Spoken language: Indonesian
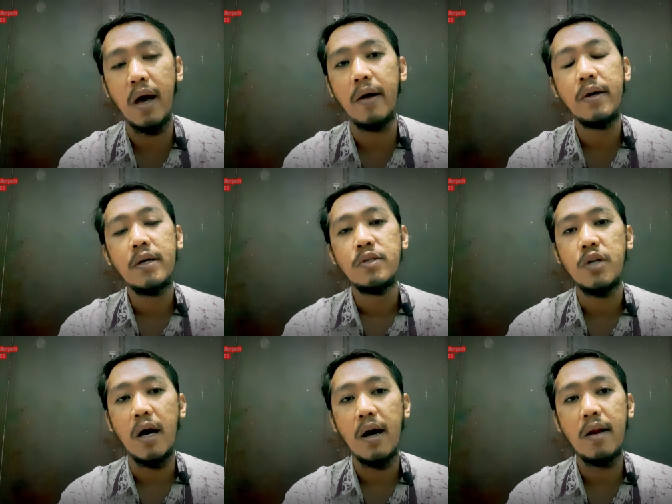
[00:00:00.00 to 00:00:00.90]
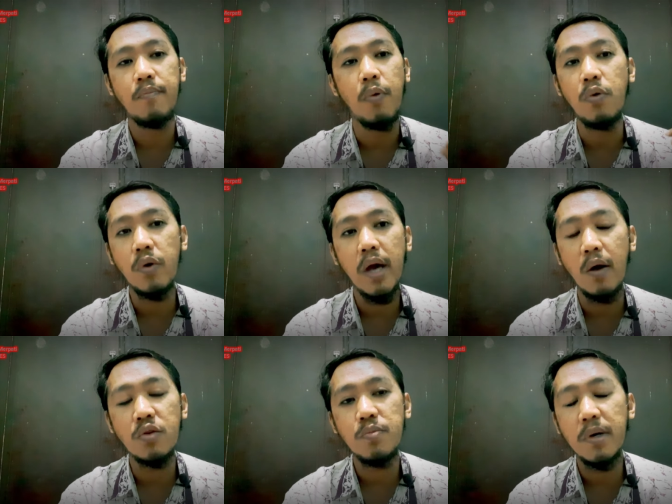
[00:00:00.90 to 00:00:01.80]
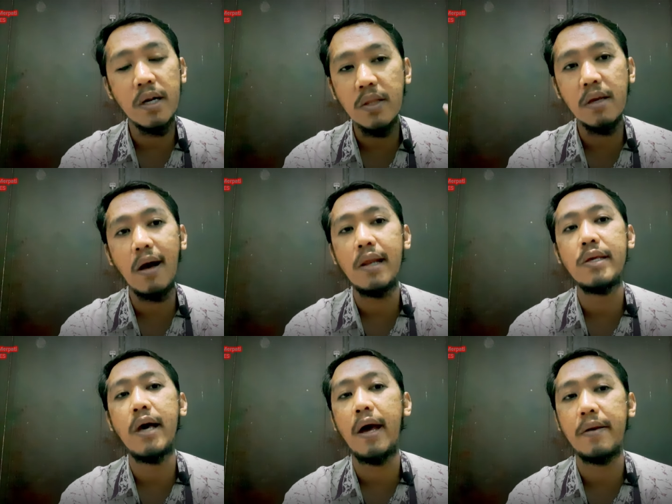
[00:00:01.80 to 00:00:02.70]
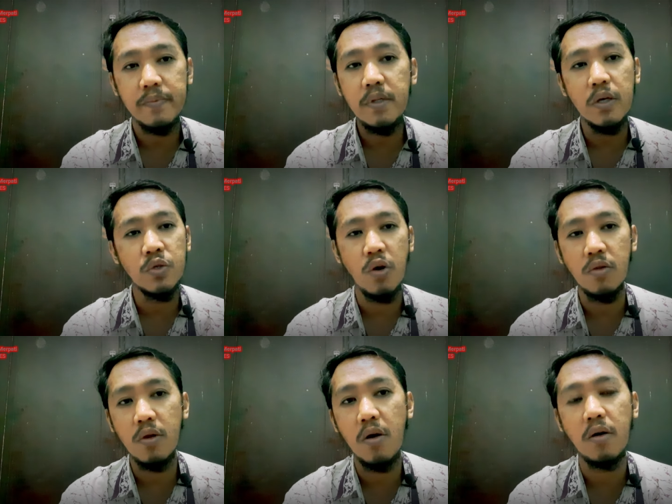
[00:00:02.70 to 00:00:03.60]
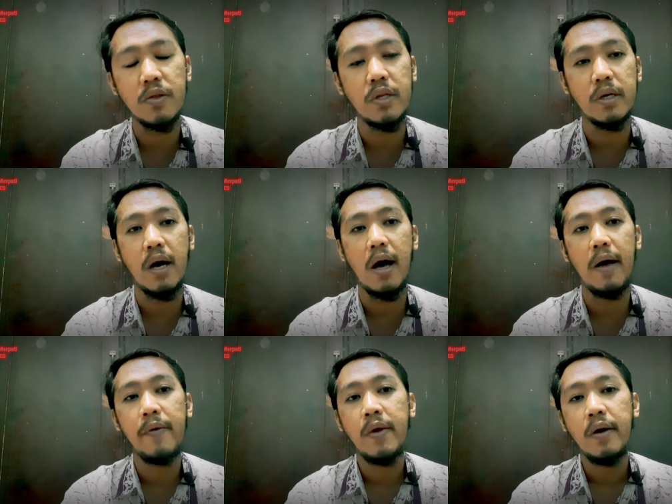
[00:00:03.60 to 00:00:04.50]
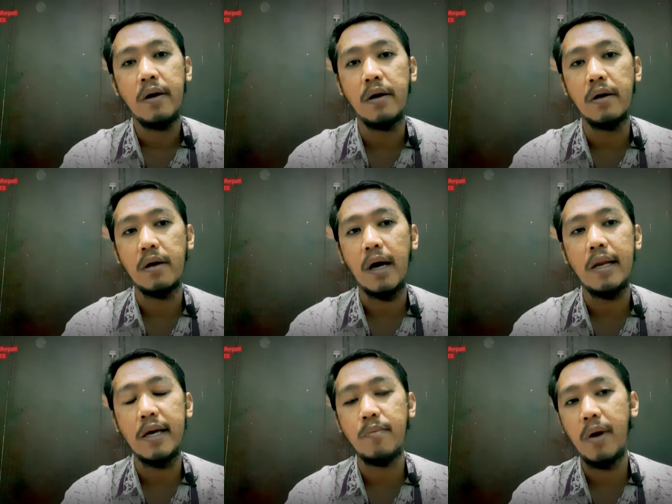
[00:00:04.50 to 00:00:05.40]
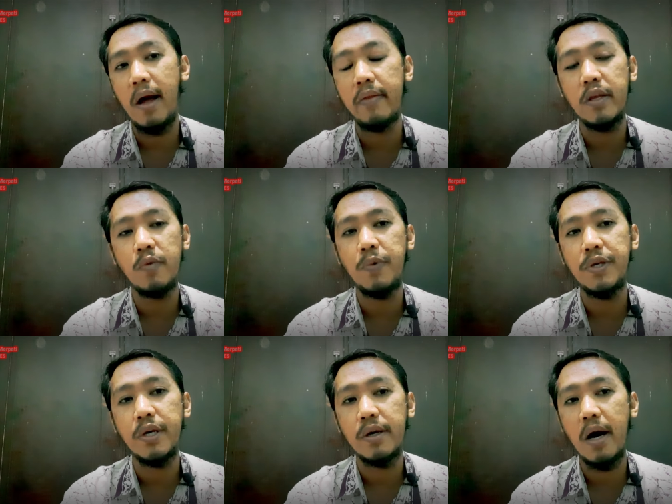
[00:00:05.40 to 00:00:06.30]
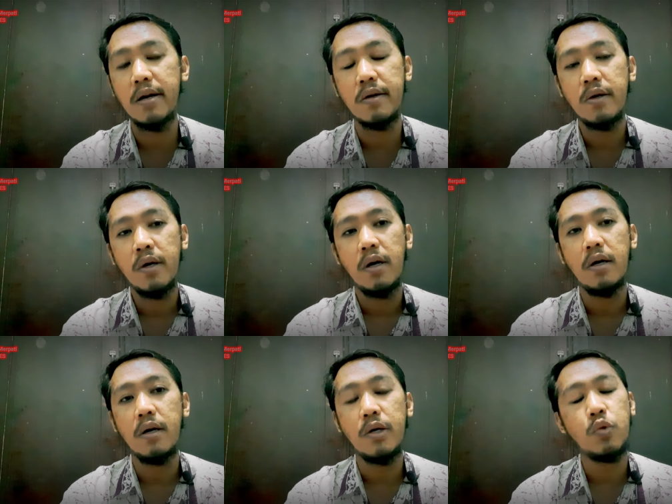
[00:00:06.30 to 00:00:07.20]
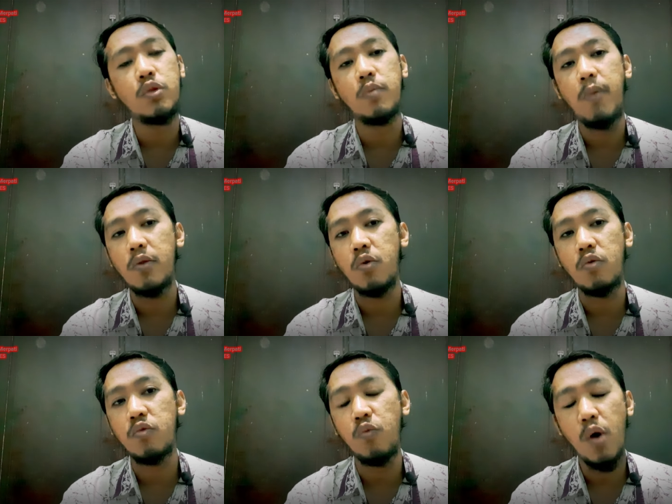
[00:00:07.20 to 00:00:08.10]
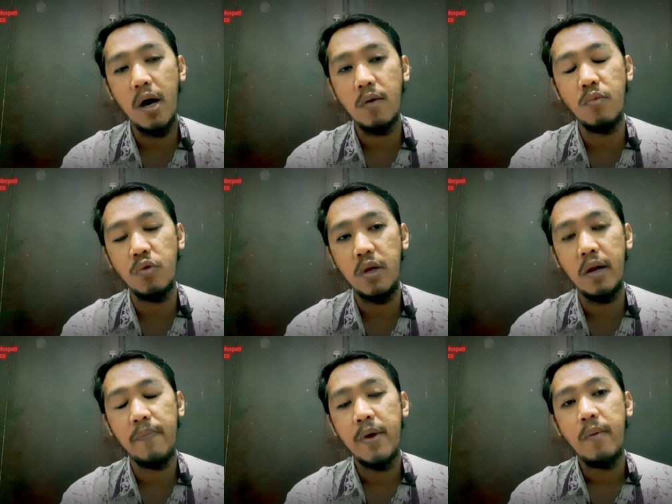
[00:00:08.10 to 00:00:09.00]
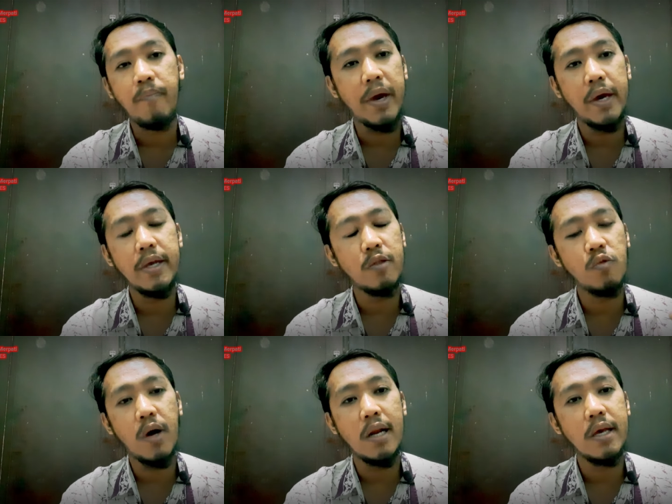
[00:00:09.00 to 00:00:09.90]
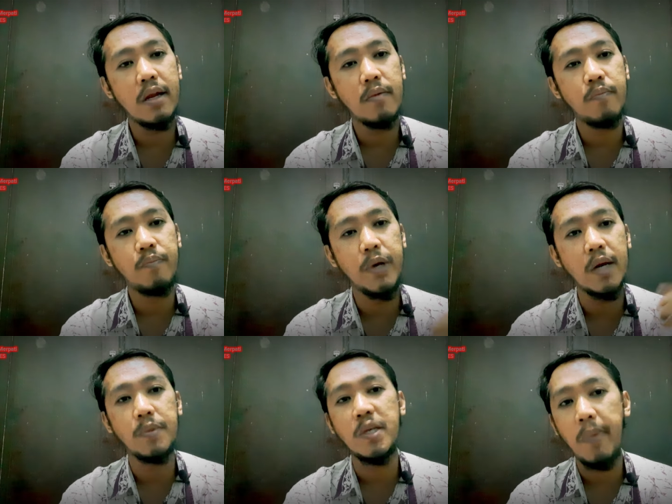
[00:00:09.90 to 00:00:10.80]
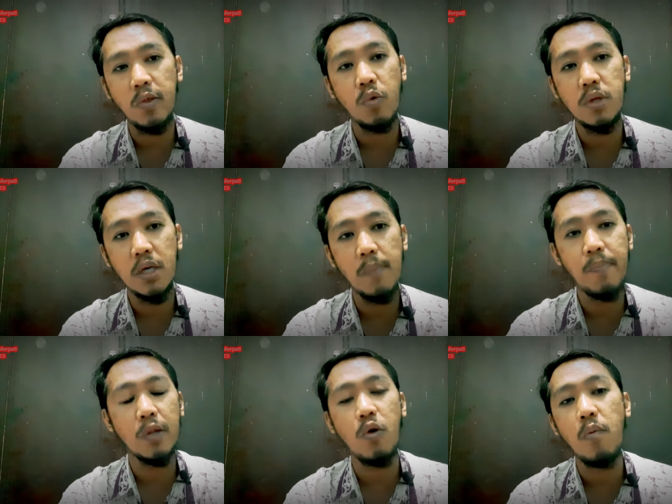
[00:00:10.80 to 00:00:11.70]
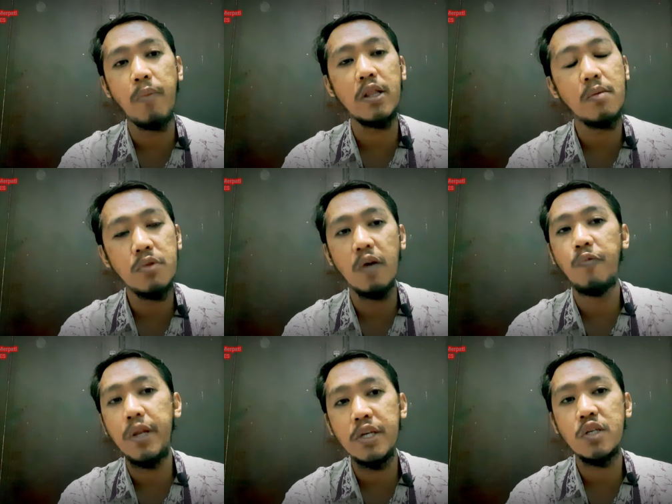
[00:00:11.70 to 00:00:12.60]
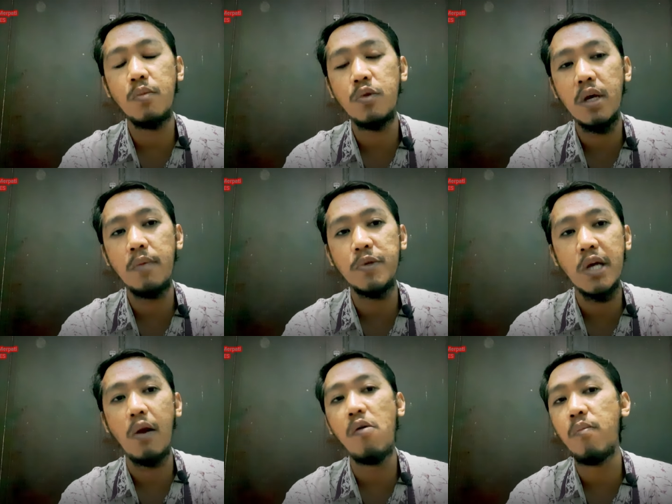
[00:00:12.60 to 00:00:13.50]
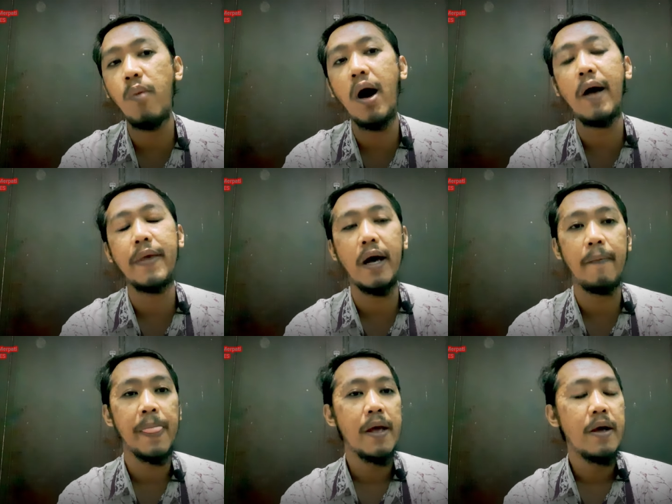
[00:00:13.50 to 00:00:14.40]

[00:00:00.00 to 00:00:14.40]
ya jangan burungnya harus mengerti kalian contoh ketika eh, kalian melatih piyikan eh, itu dipatok dua kemudian pengennya tuh kalian biar bisa patok tiga patok empat kemudian finish kemudian bisa lomba ya